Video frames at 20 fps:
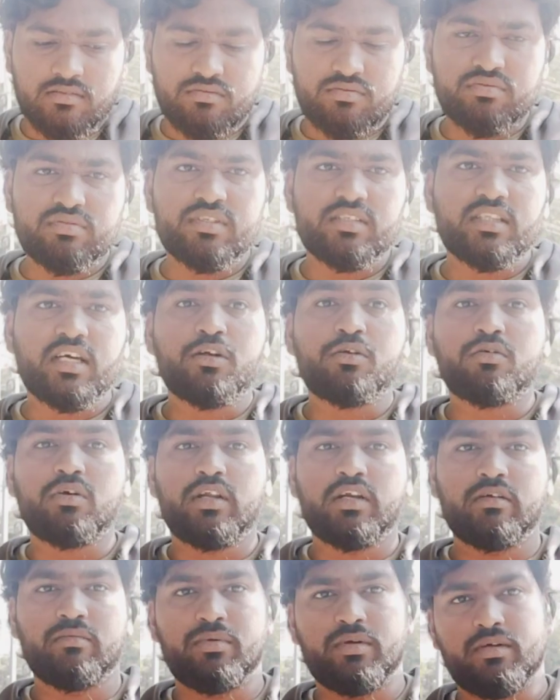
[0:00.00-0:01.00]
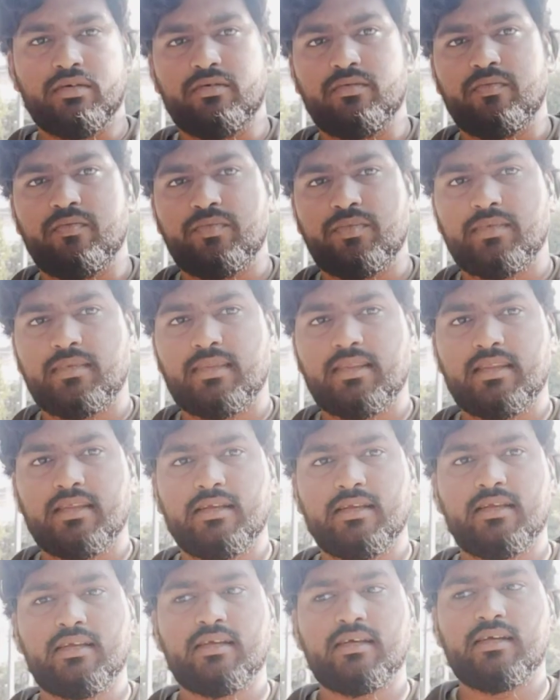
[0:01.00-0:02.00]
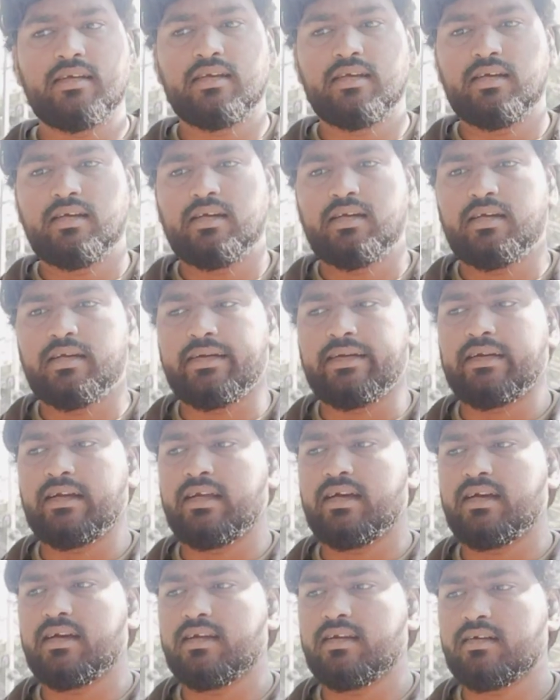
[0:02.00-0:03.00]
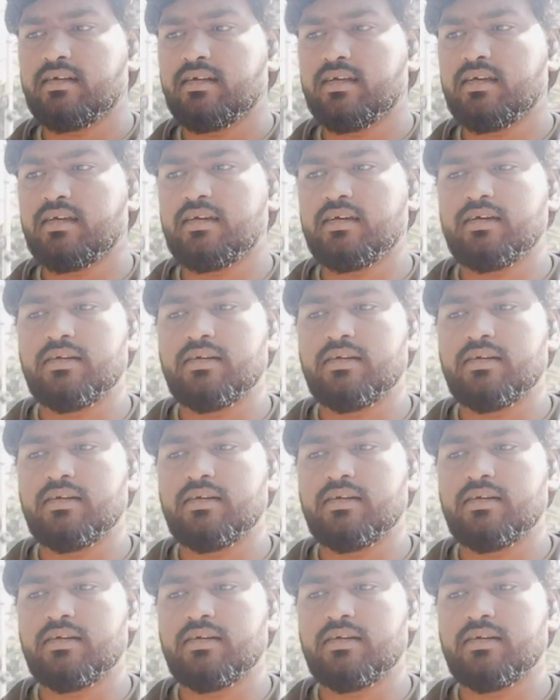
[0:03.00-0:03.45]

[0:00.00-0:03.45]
చూసి తట్టుకోలేకపోయాడు ఎట్లా అంటే